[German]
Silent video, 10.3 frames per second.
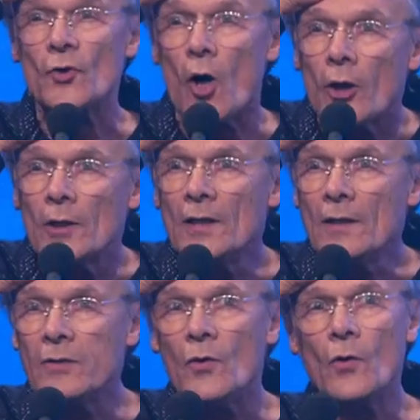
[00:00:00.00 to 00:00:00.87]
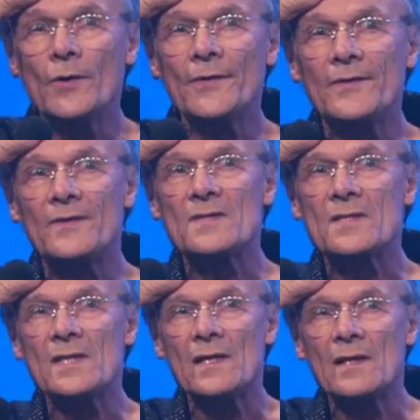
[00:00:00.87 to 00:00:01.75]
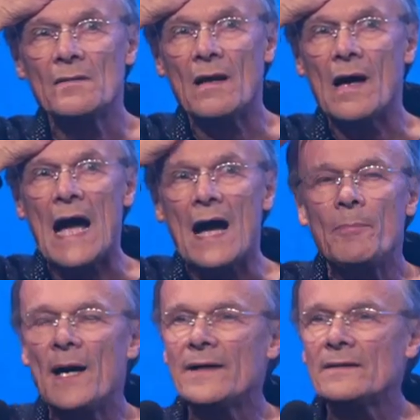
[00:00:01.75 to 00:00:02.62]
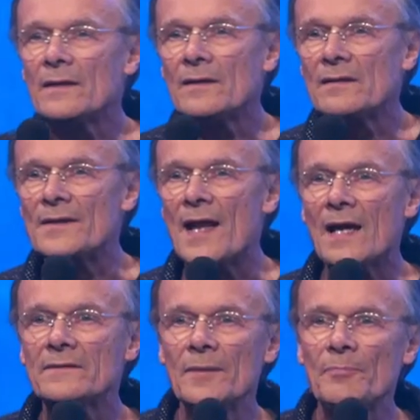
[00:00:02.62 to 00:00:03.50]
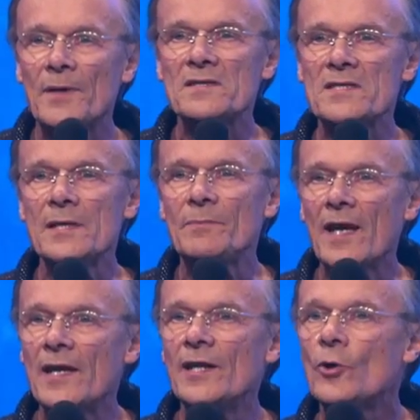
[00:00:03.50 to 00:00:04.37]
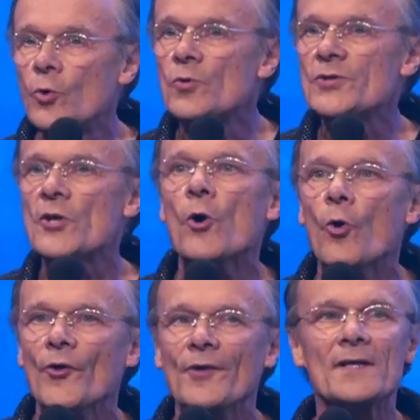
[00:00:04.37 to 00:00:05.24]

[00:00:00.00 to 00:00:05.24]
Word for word: Gockel und sie arbeitet nach dem Prinzip der Inklusion.